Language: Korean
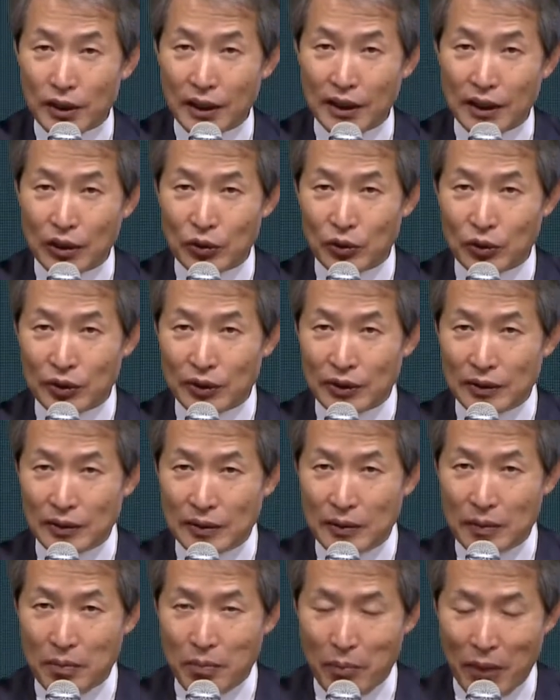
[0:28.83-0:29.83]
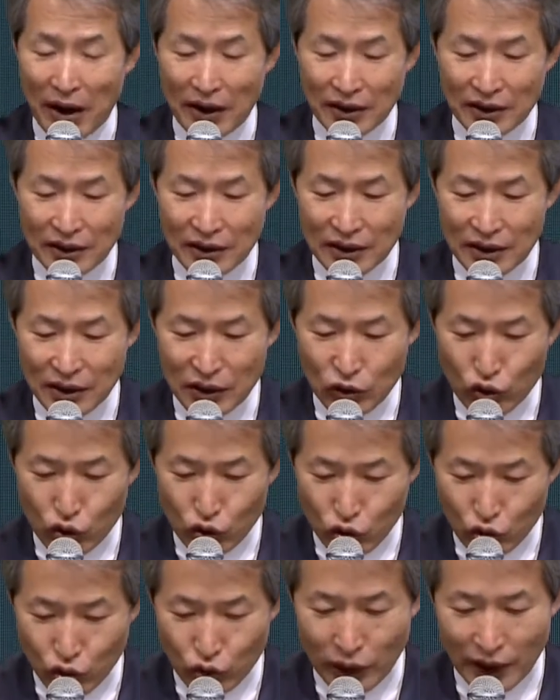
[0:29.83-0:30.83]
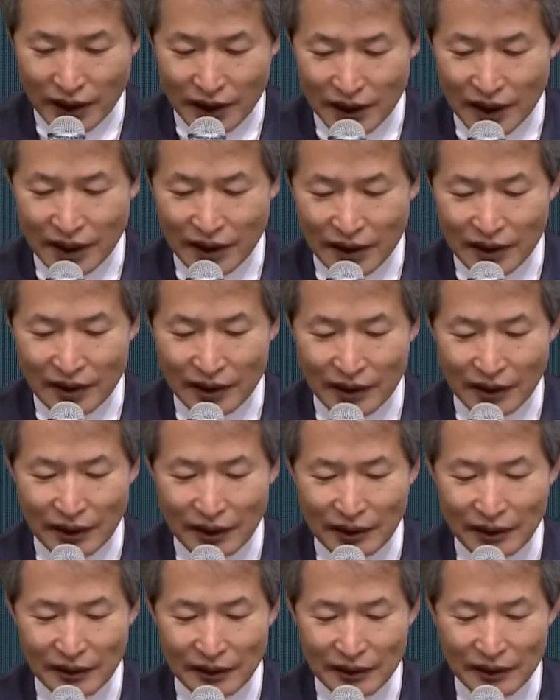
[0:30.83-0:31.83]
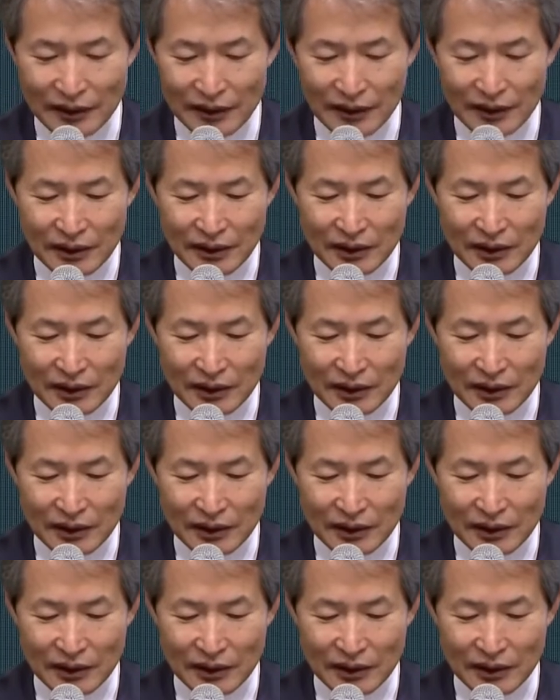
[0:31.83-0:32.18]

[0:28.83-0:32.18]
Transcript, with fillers: 우리에게 오는 방식이 두 가지가 있어요.